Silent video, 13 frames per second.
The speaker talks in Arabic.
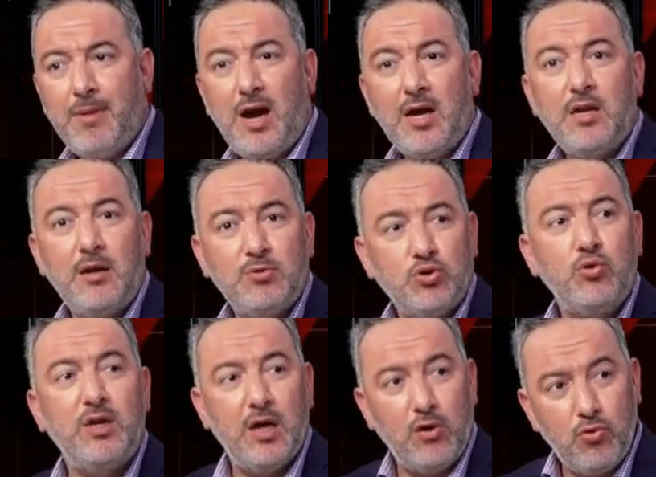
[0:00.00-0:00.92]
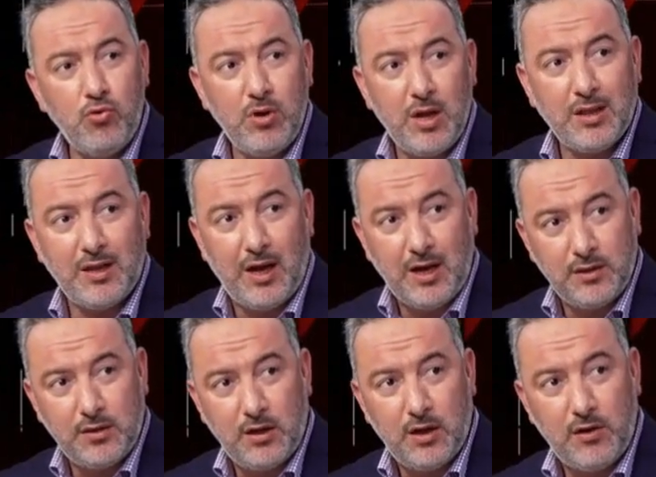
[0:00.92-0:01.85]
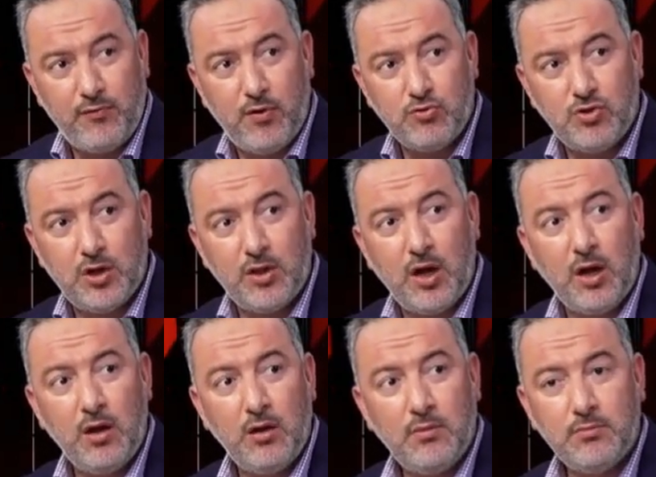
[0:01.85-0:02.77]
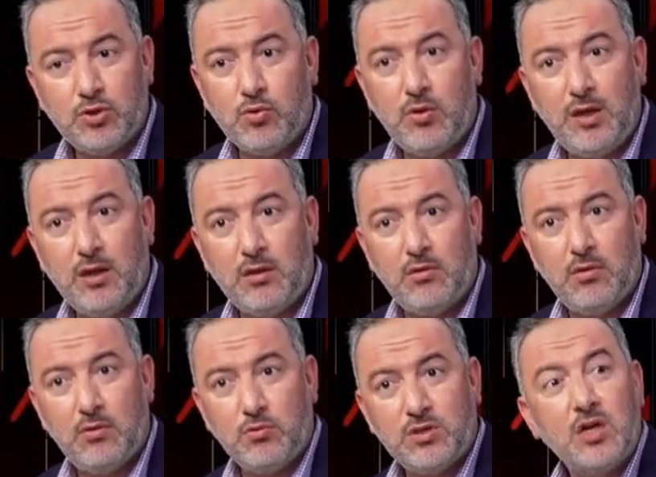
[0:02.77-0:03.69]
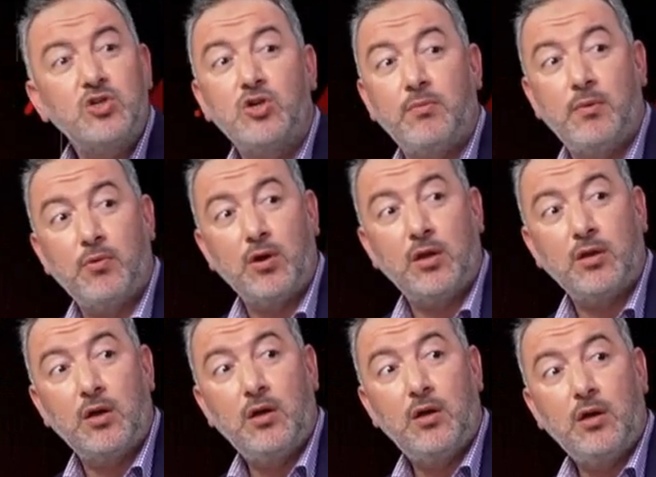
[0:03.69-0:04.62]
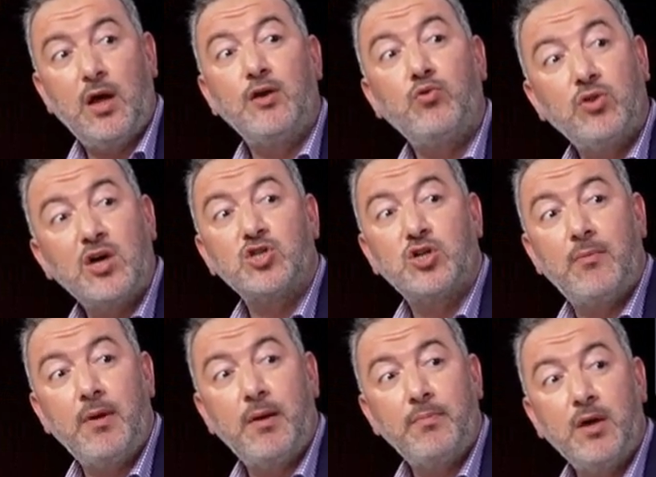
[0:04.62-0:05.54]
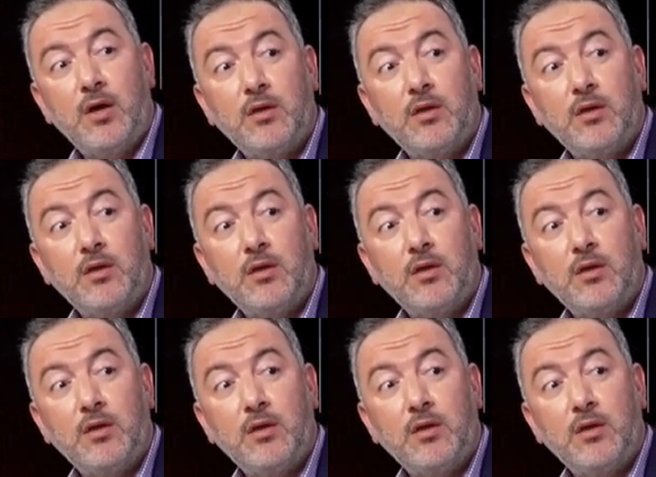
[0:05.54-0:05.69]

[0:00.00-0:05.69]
ان المسؤوليه الاولى تاع هذا الفوج هذا مسؤوليه وزاره الشباب والرياضه لانه دار الشباب